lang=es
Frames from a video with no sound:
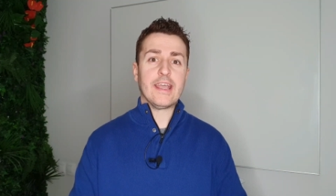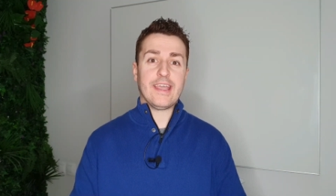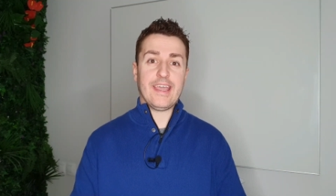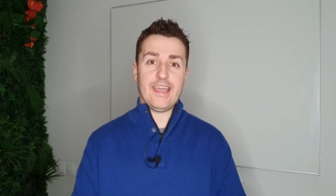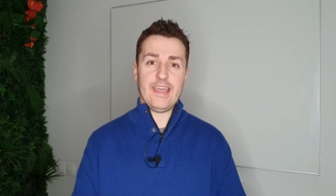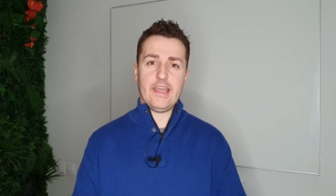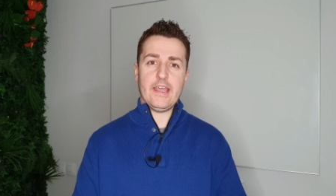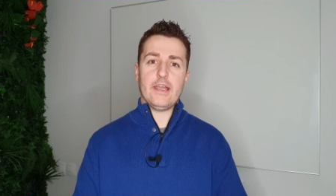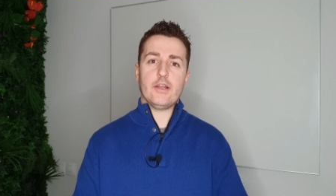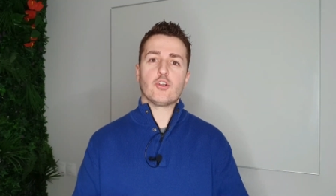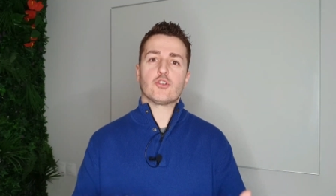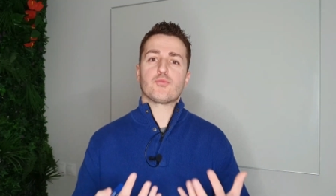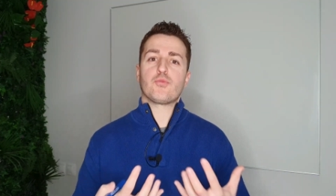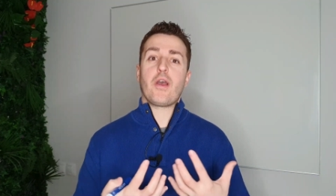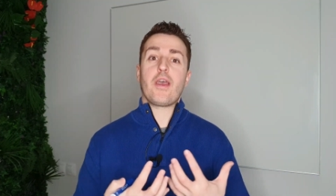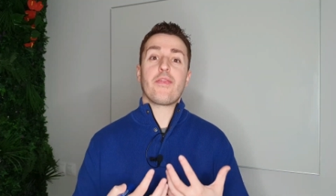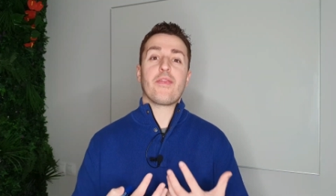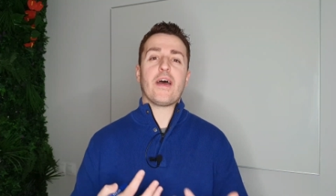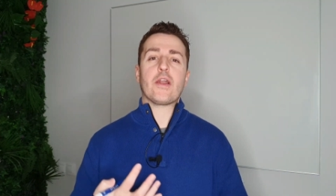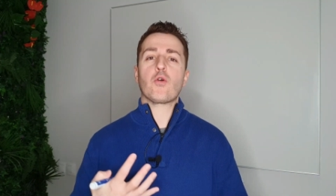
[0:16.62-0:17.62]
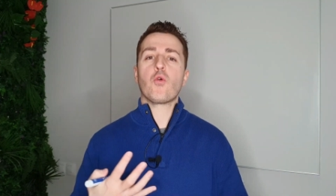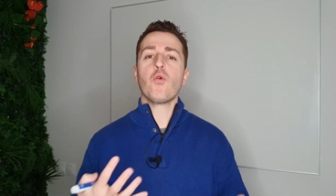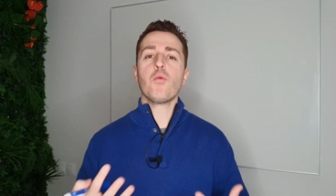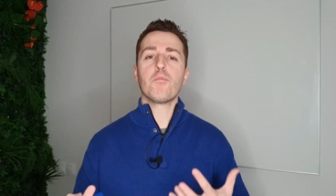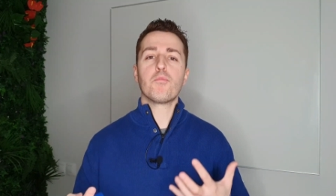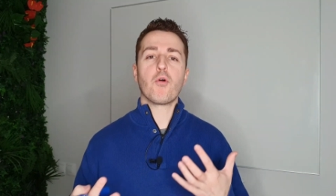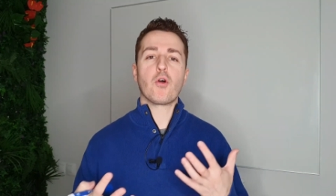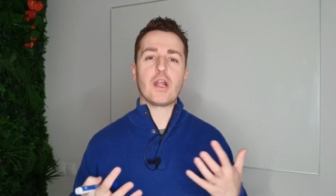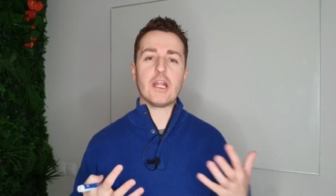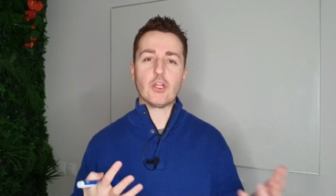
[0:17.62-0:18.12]
que nos pueden dar
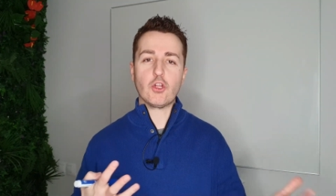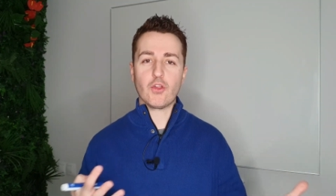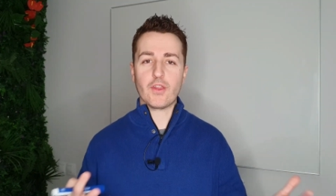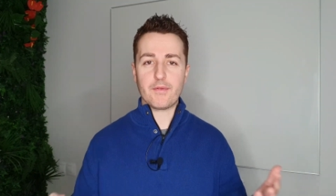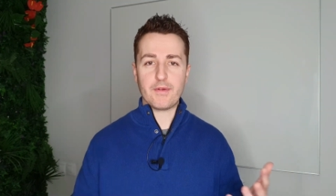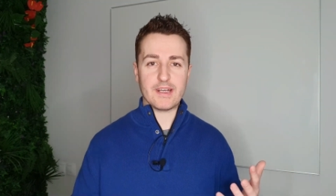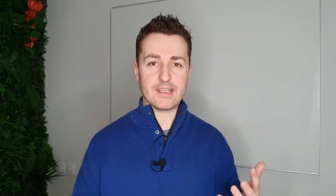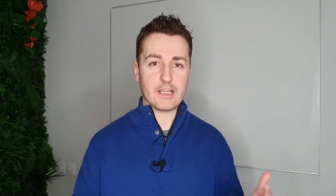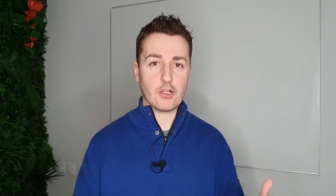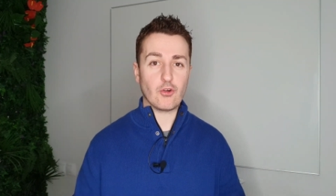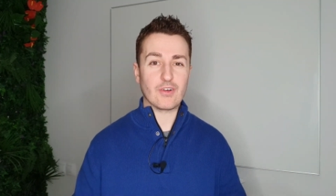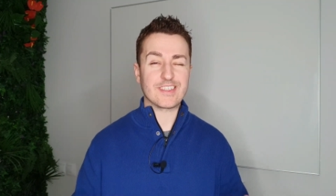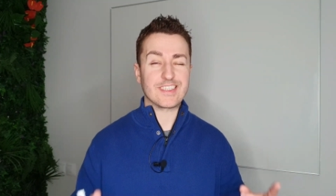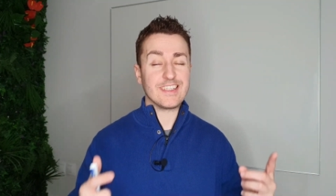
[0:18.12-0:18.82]
un poquito de vértigo.